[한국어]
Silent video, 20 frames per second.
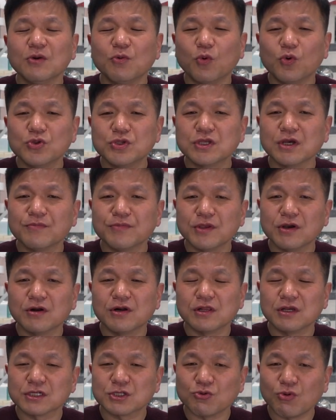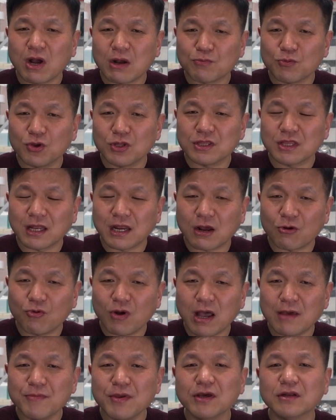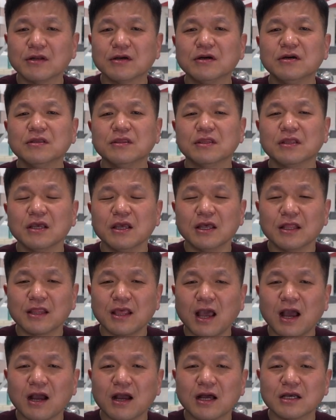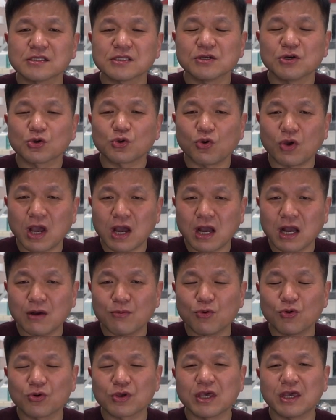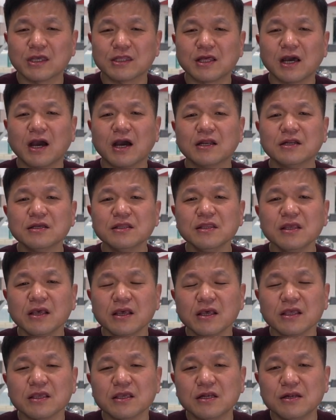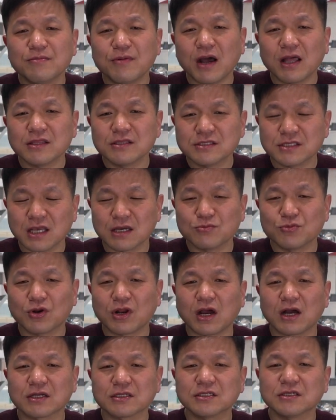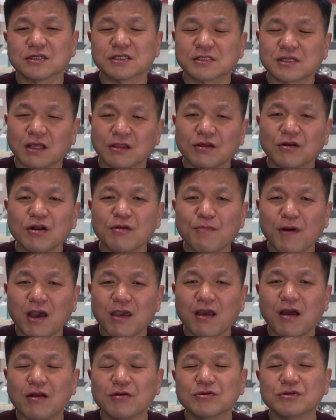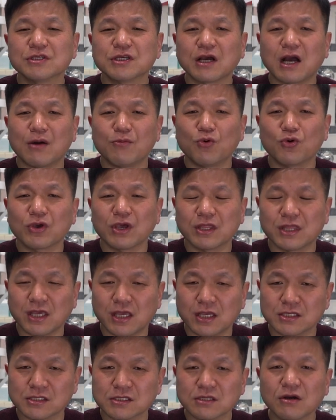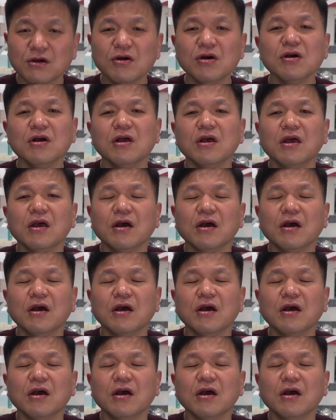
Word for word: 5.0을 역시 확보했다라고 하면은 대학 가서 교양 과목에 해당하는 일반 생물학 즉 제너럴 바이알로지 과목에 대해서